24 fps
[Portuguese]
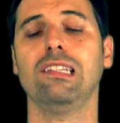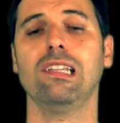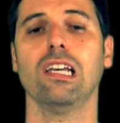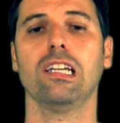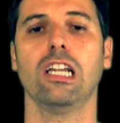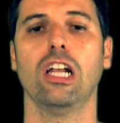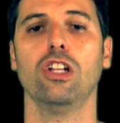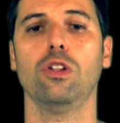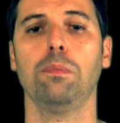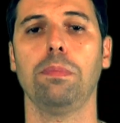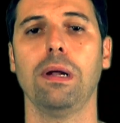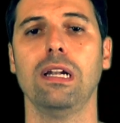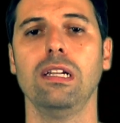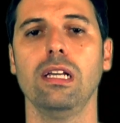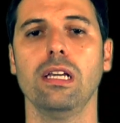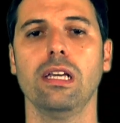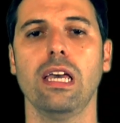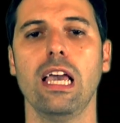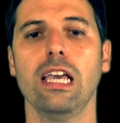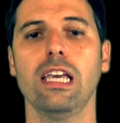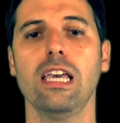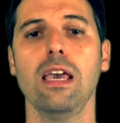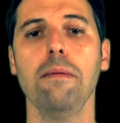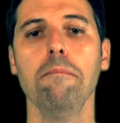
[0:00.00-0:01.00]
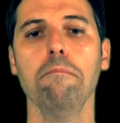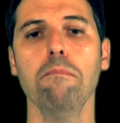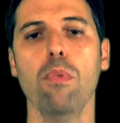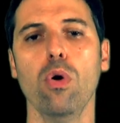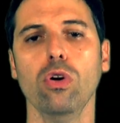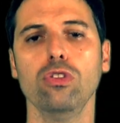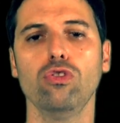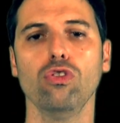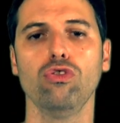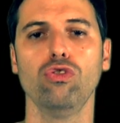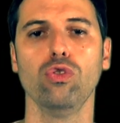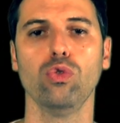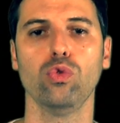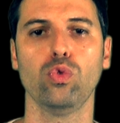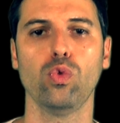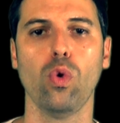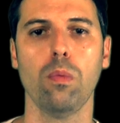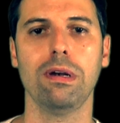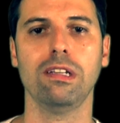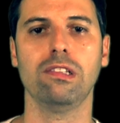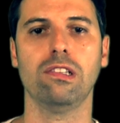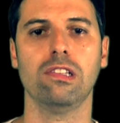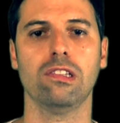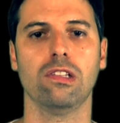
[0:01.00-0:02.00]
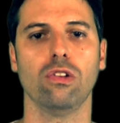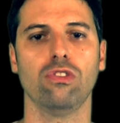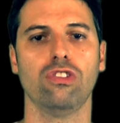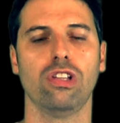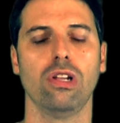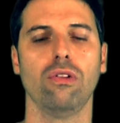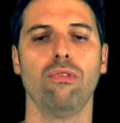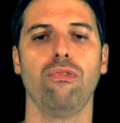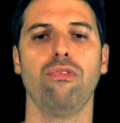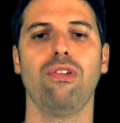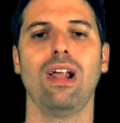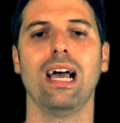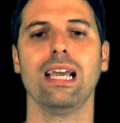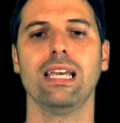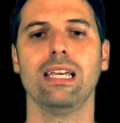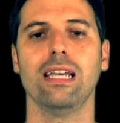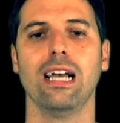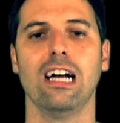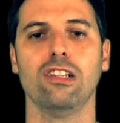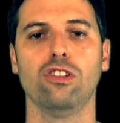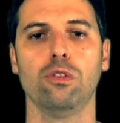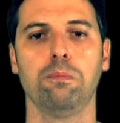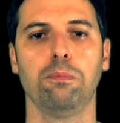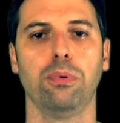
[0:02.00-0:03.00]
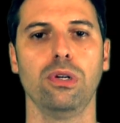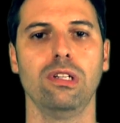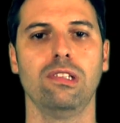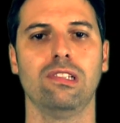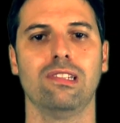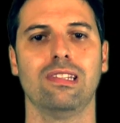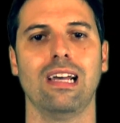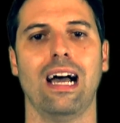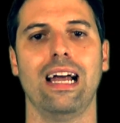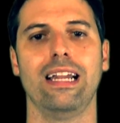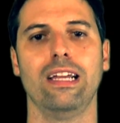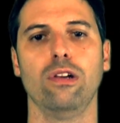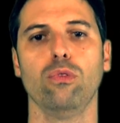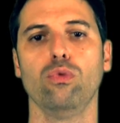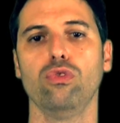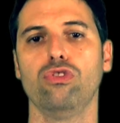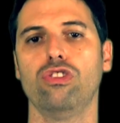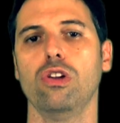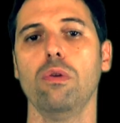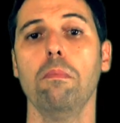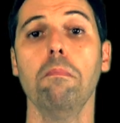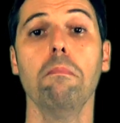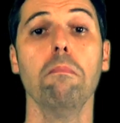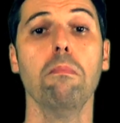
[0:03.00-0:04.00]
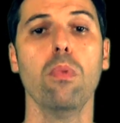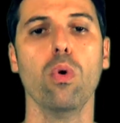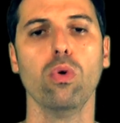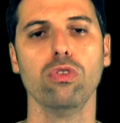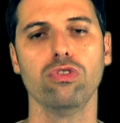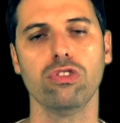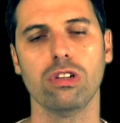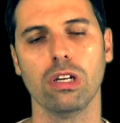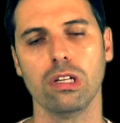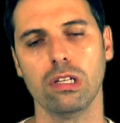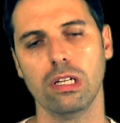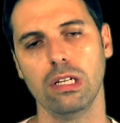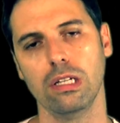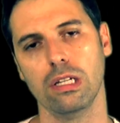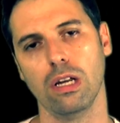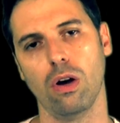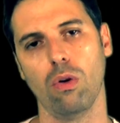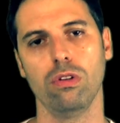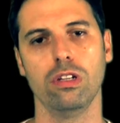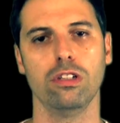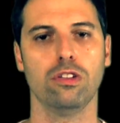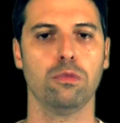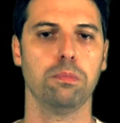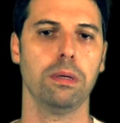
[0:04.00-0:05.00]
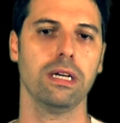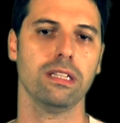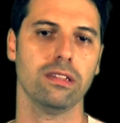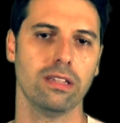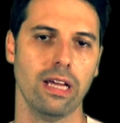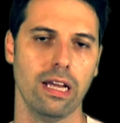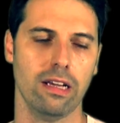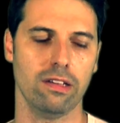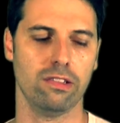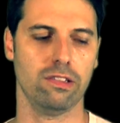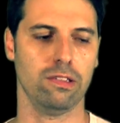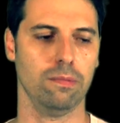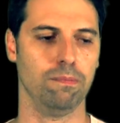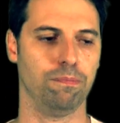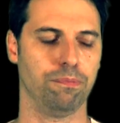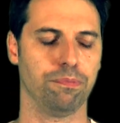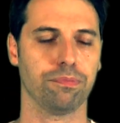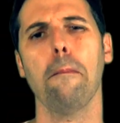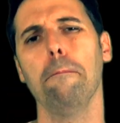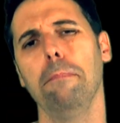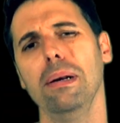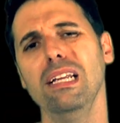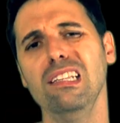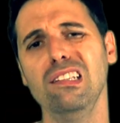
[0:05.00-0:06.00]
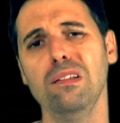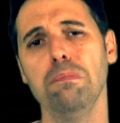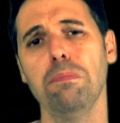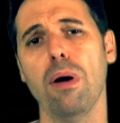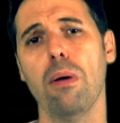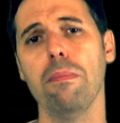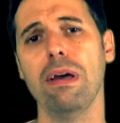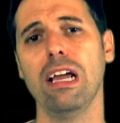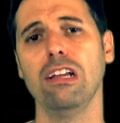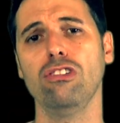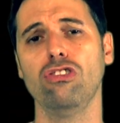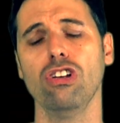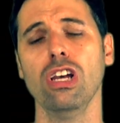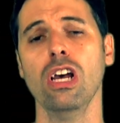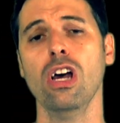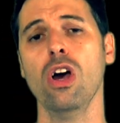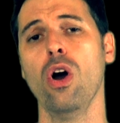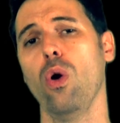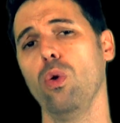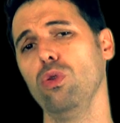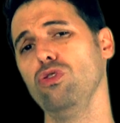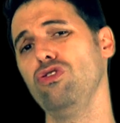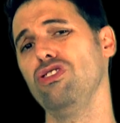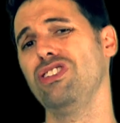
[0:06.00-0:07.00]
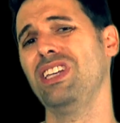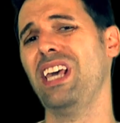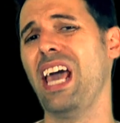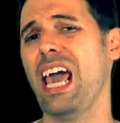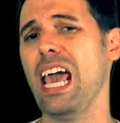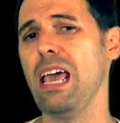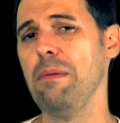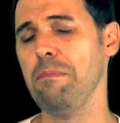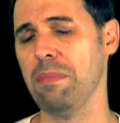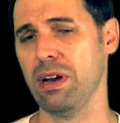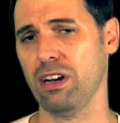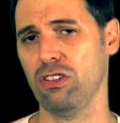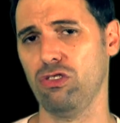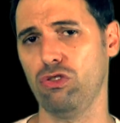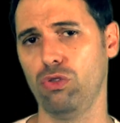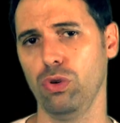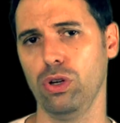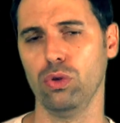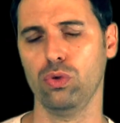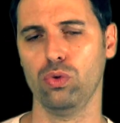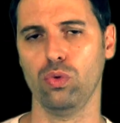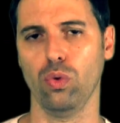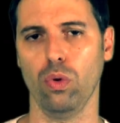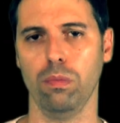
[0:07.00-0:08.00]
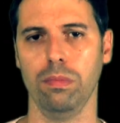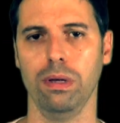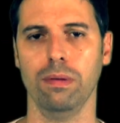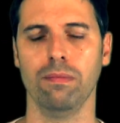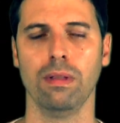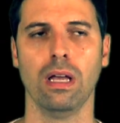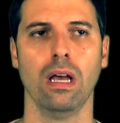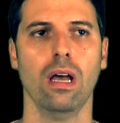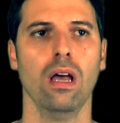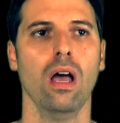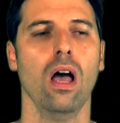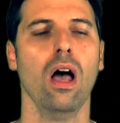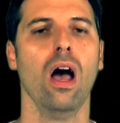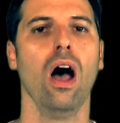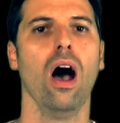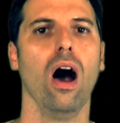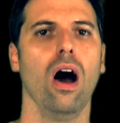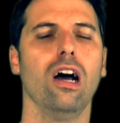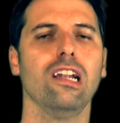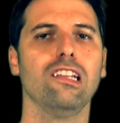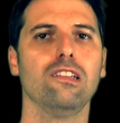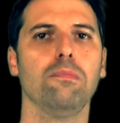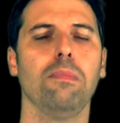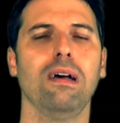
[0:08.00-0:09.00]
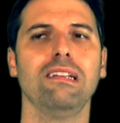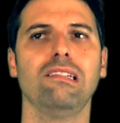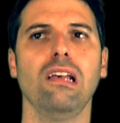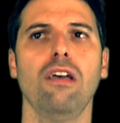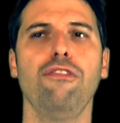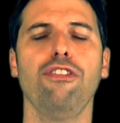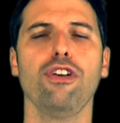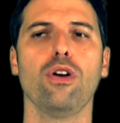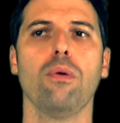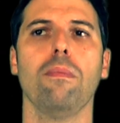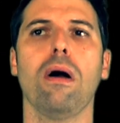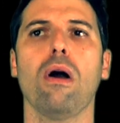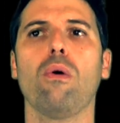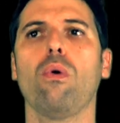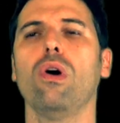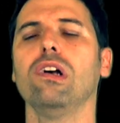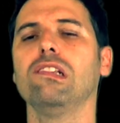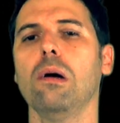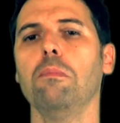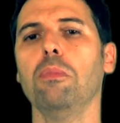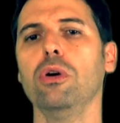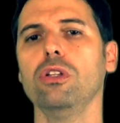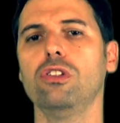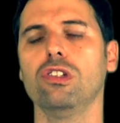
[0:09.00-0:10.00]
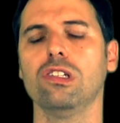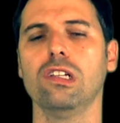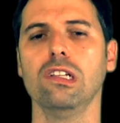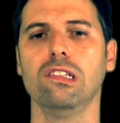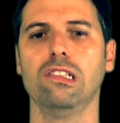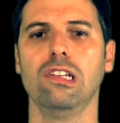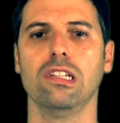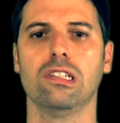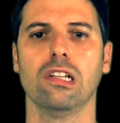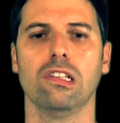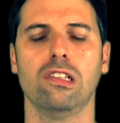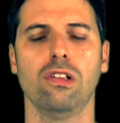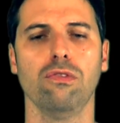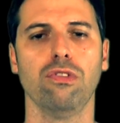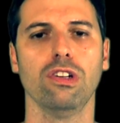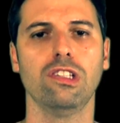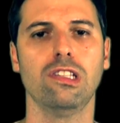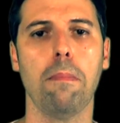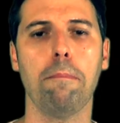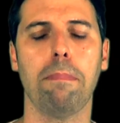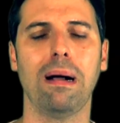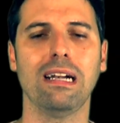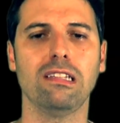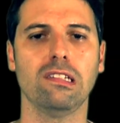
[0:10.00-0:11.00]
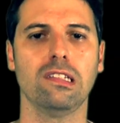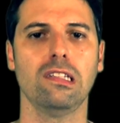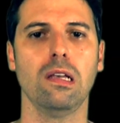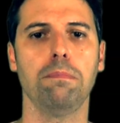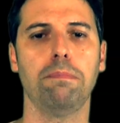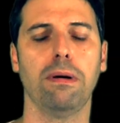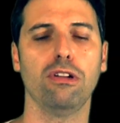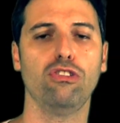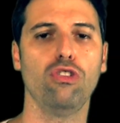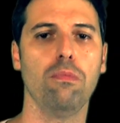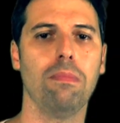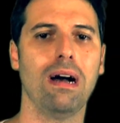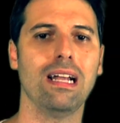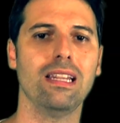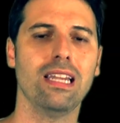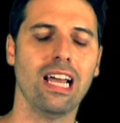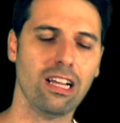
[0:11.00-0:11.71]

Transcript: é segredo para ninguém que muitos youtubers estão sendo flagueados por estarem usando música que não lhes pertence principalmente os gamers do YouTube. Horas, mas aí fica uma coisa muito esquisita. Se você participa de uma